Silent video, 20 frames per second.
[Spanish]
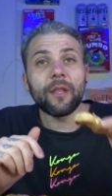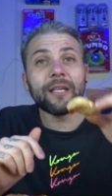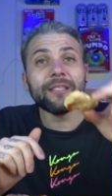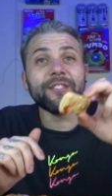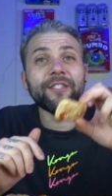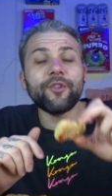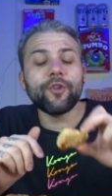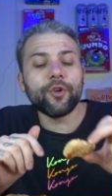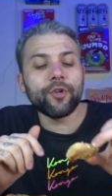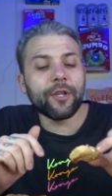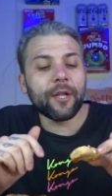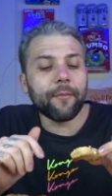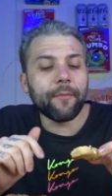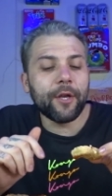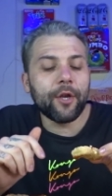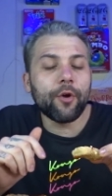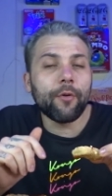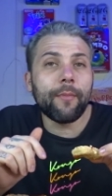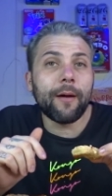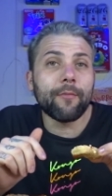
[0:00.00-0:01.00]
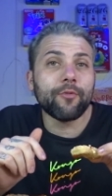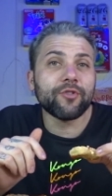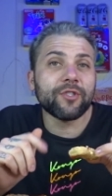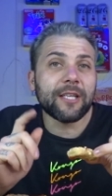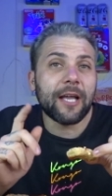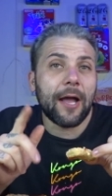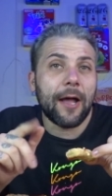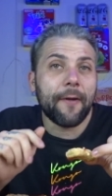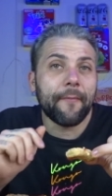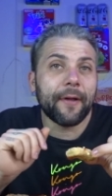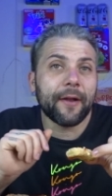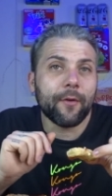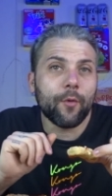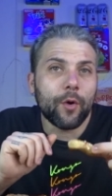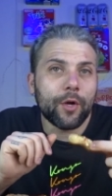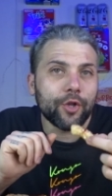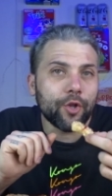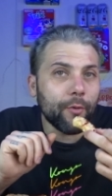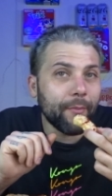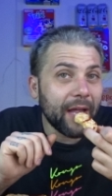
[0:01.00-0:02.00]
Si no los termino, vamos a ver
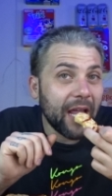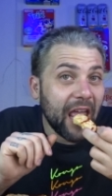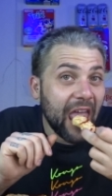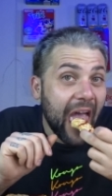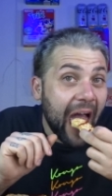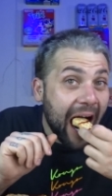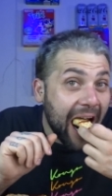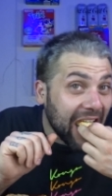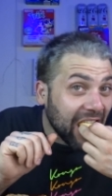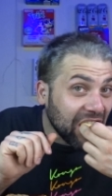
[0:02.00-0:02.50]
cuánto me queda.